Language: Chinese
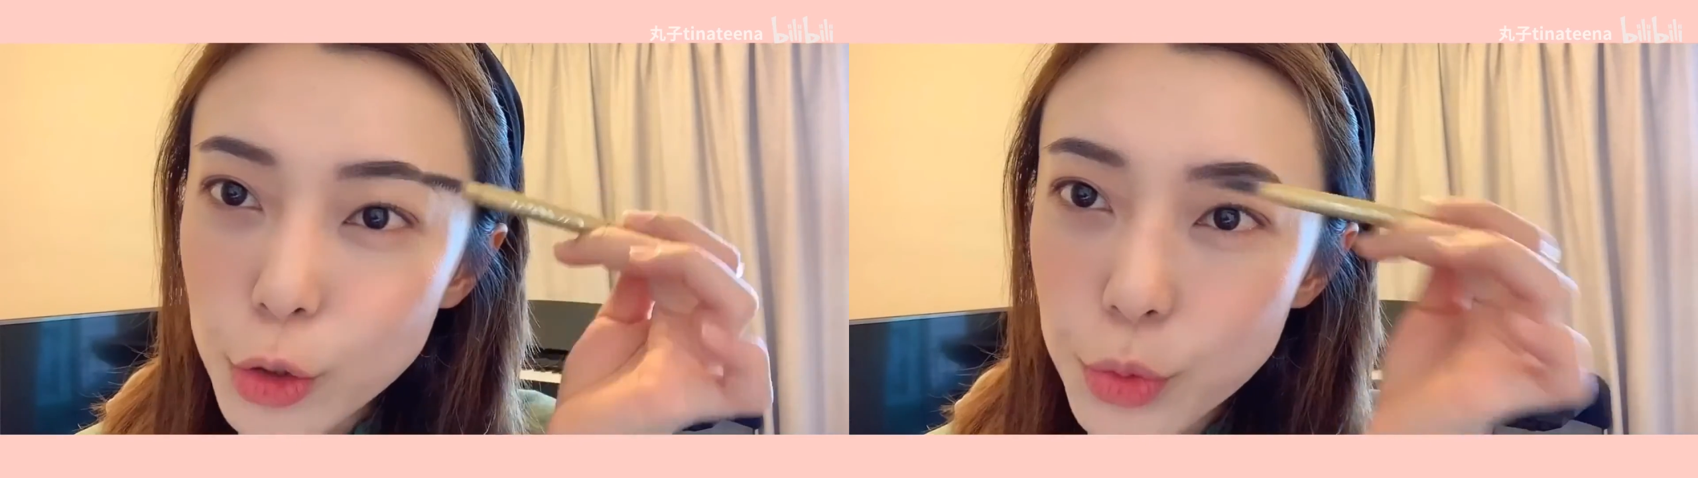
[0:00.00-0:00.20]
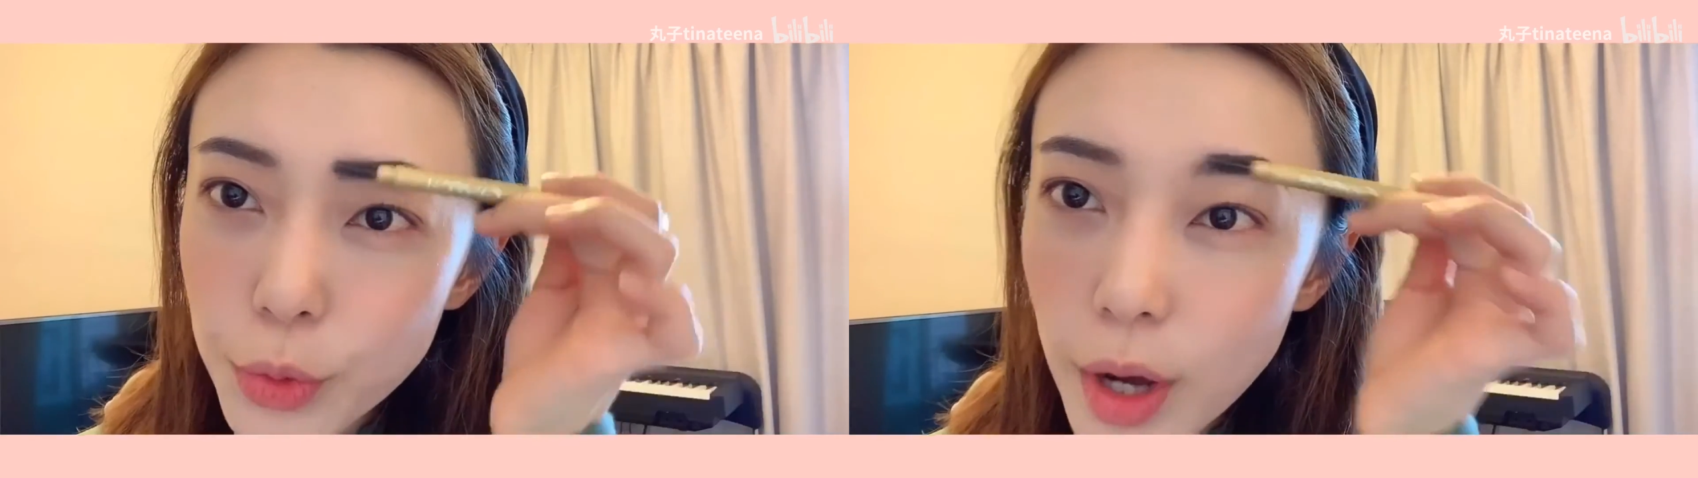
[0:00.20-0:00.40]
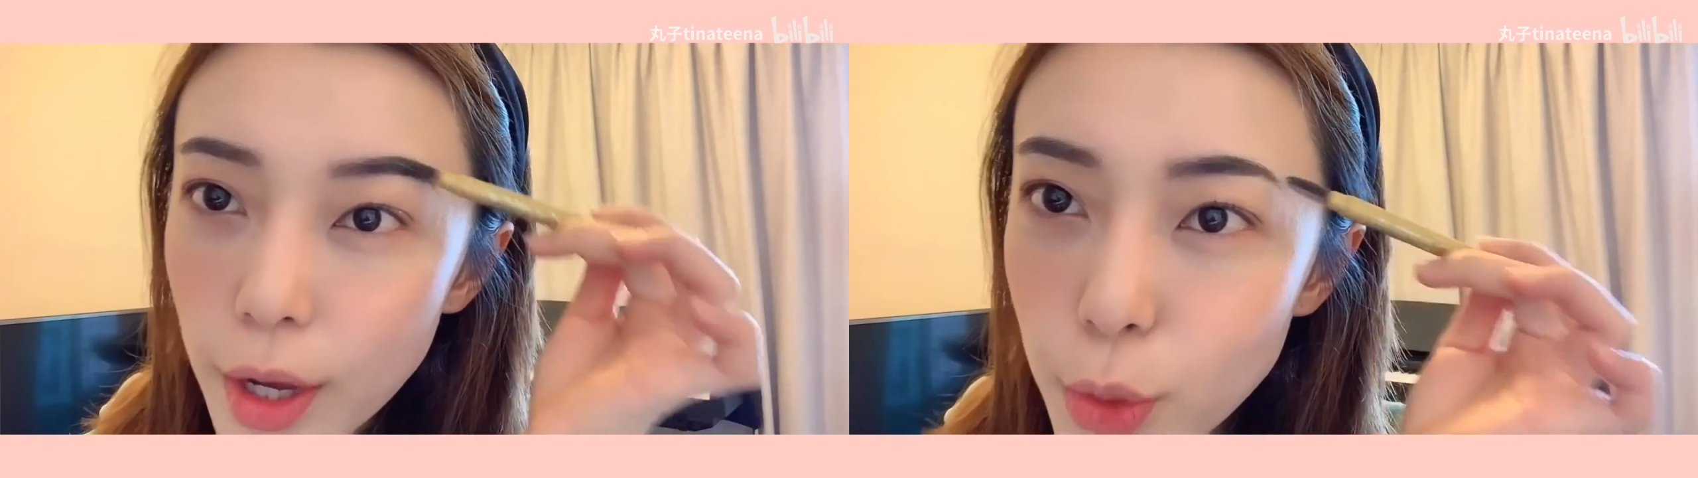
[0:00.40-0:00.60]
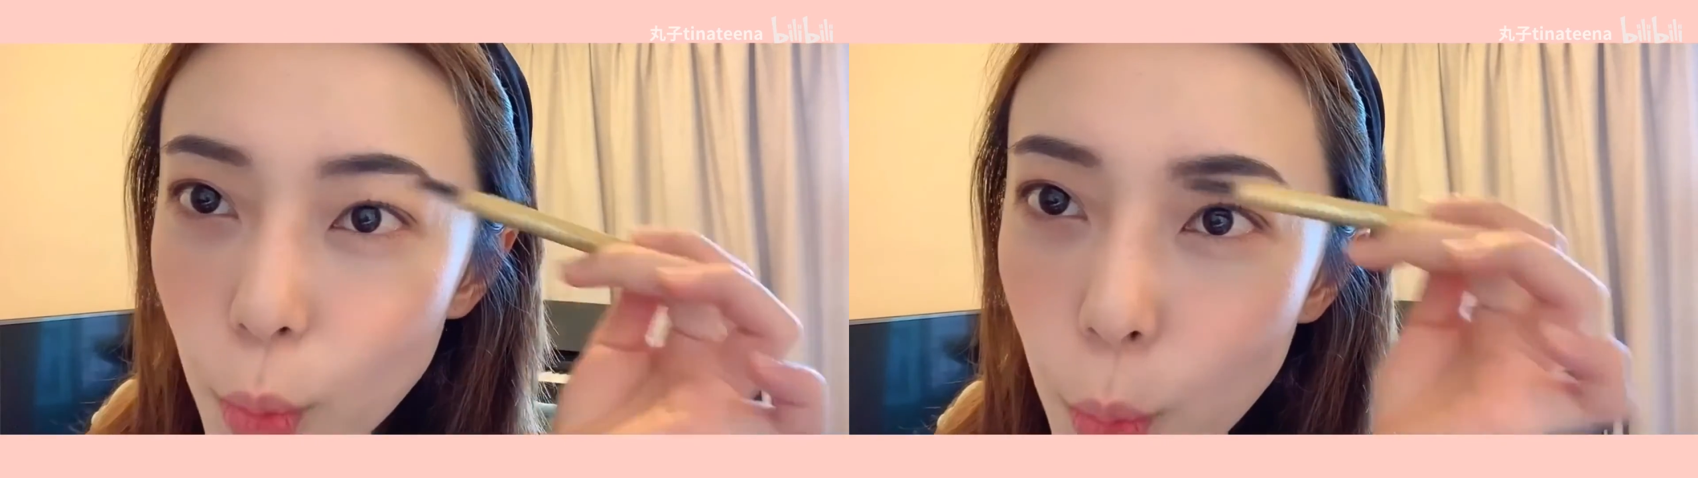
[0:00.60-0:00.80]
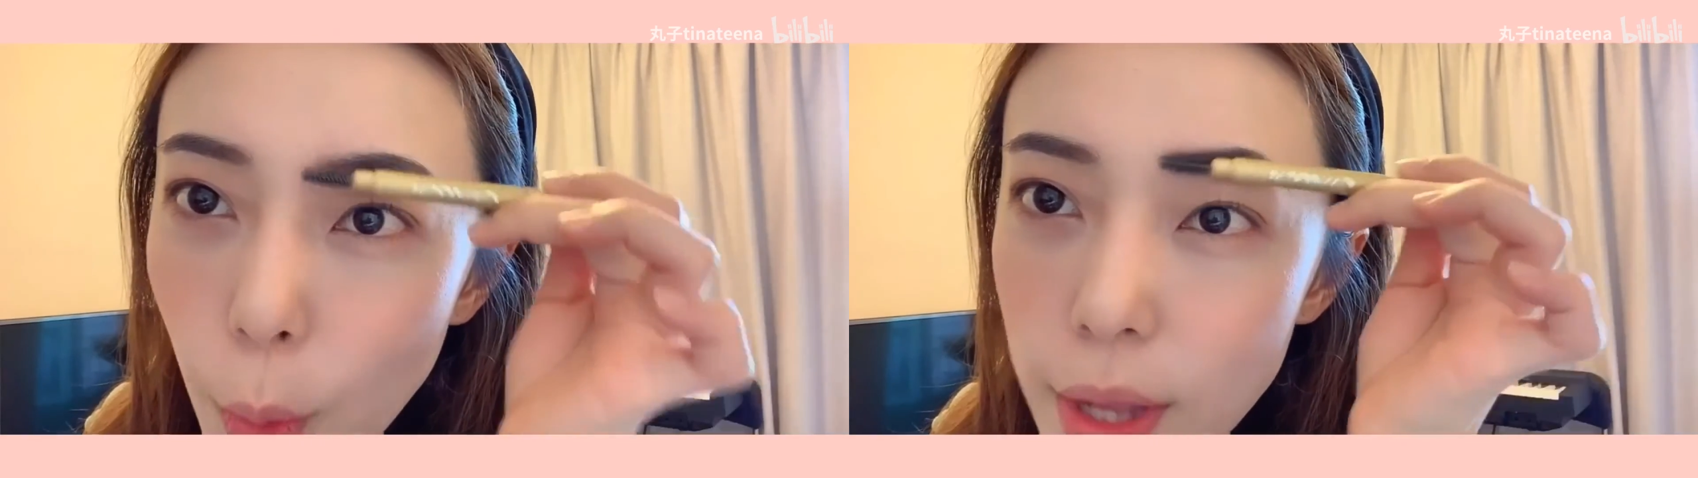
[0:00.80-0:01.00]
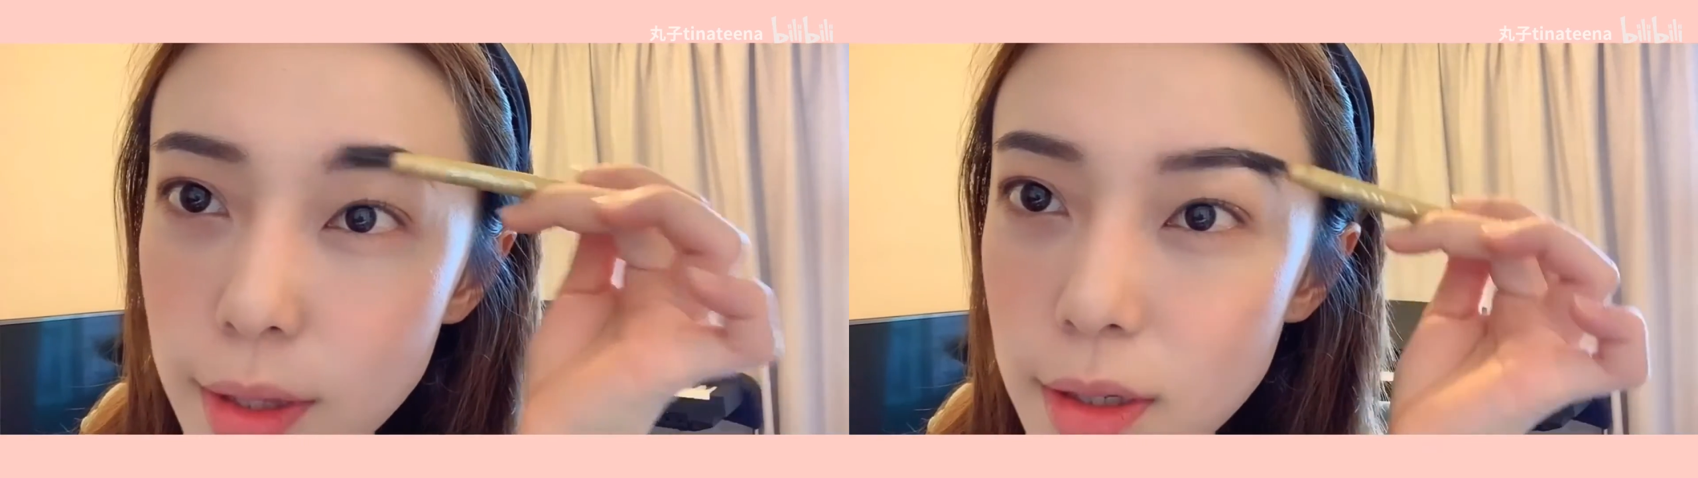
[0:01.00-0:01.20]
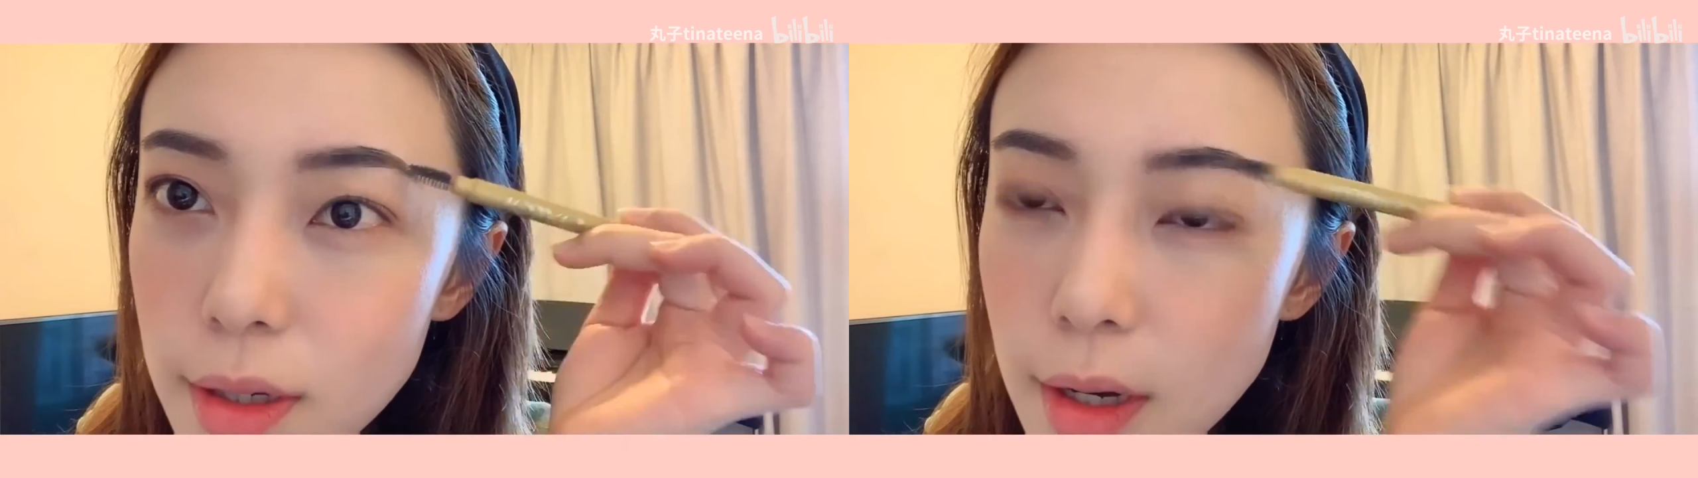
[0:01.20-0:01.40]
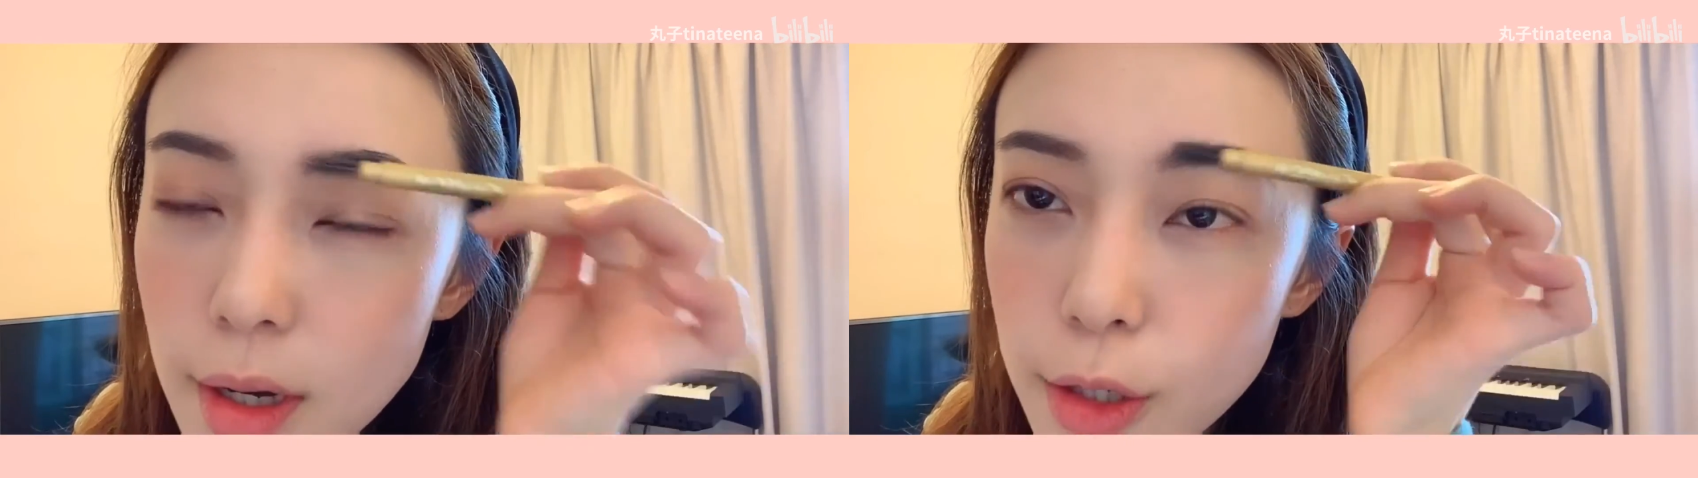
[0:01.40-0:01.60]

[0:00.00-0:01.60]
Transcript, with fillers: 术有关的。